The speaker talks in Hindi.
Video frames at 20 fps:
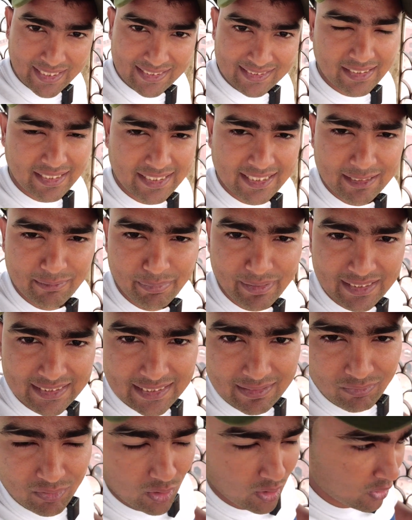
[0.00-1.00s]
मेहनत करनी
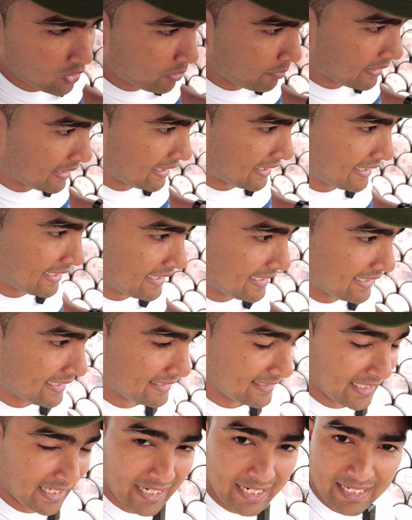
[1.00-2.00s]
पड़ती है ब्लॉग को बनाने के लिए
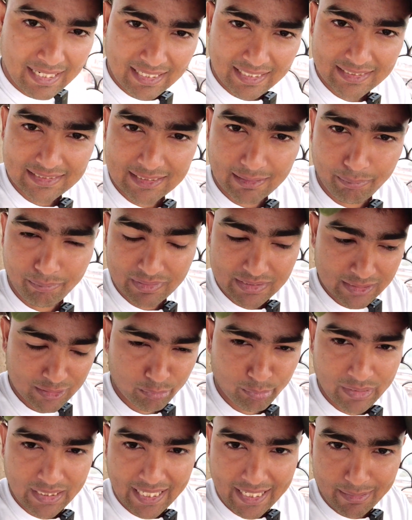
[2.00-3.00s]
यहाँ जब इस
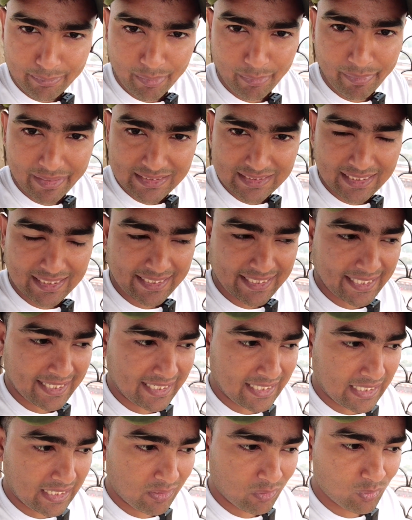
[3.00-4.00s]
मीनार पर मैं चढ़ के
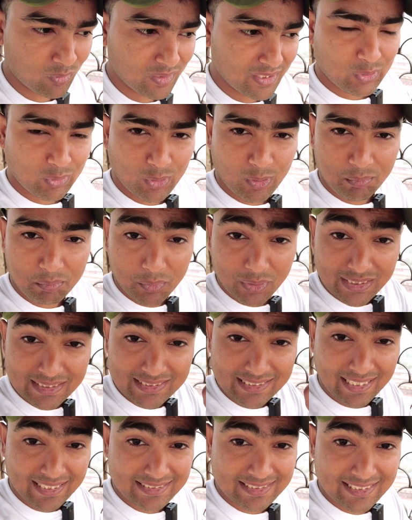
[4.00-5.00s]
आया हूँ तो पूरी
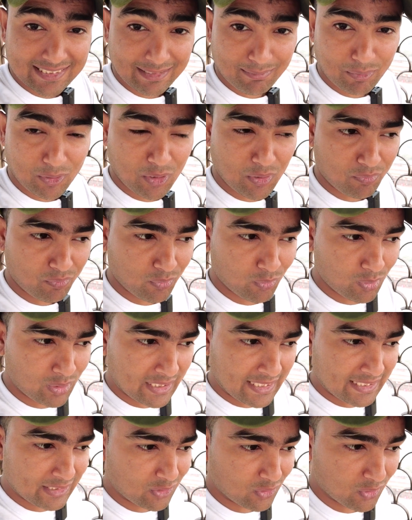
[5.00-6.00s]
सांसें समझ लो फूल
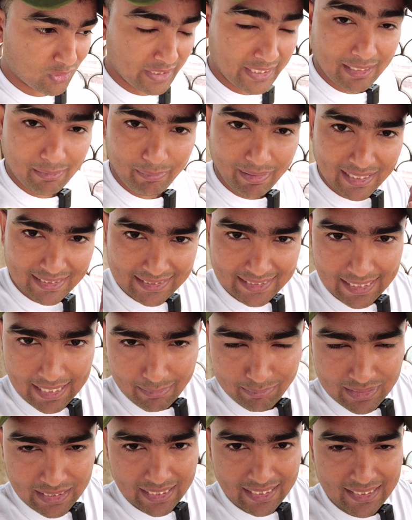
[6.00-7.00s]
गई तो एक बात का
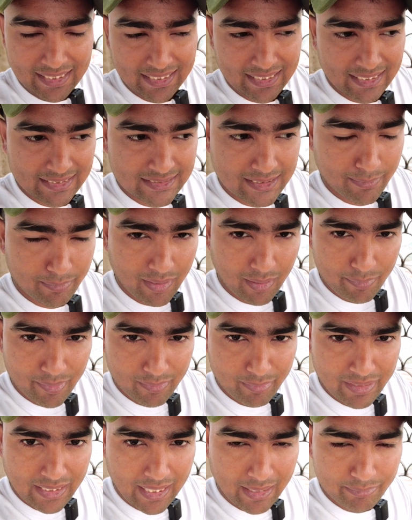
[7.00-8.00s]
आप ध्यान रखना जब
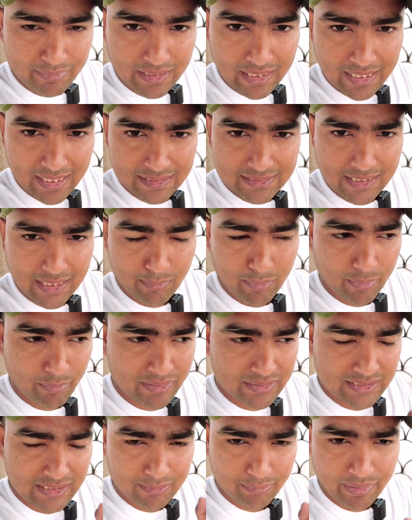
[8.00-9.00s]
कभी भी आप यहाँ जामा
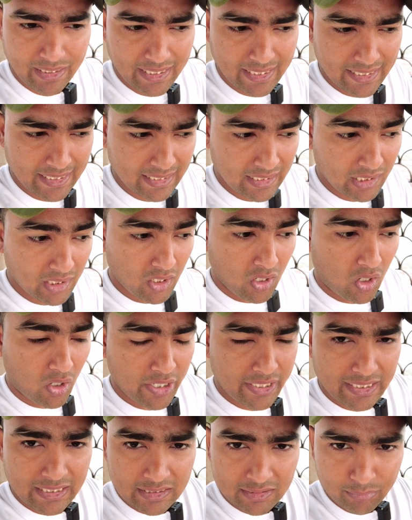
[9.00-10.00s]
मस्जिद में आएँ
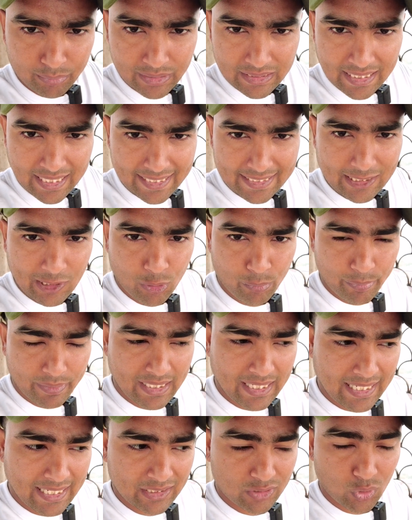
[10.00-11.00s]
और इस मीनार के
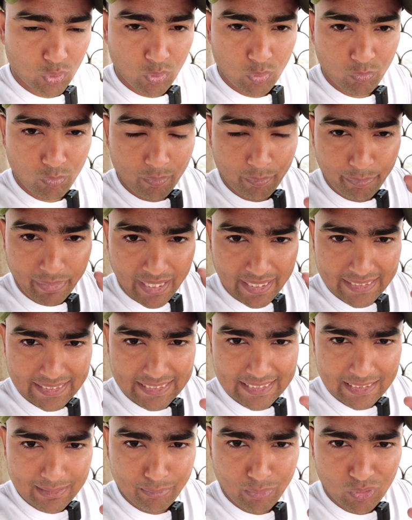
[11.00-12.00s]
ऊपर आएँ तो
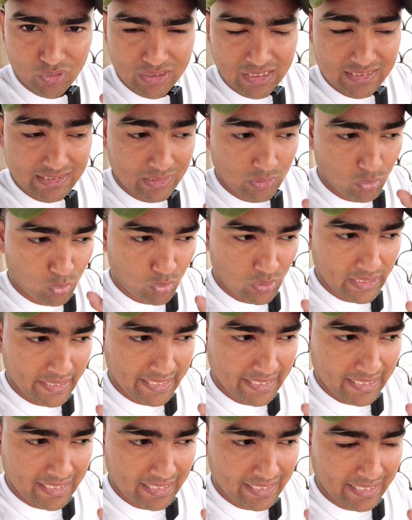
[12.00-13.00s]
पानी की बोतल ज़रूर
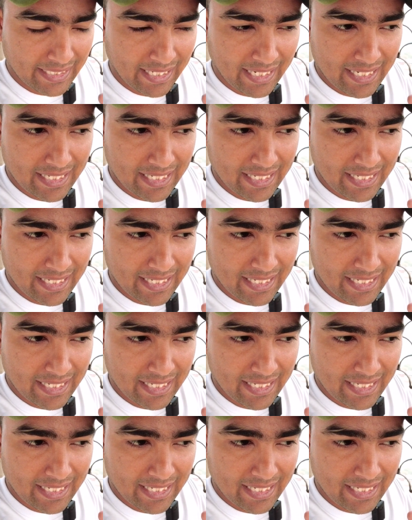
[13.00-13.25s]
लेकर के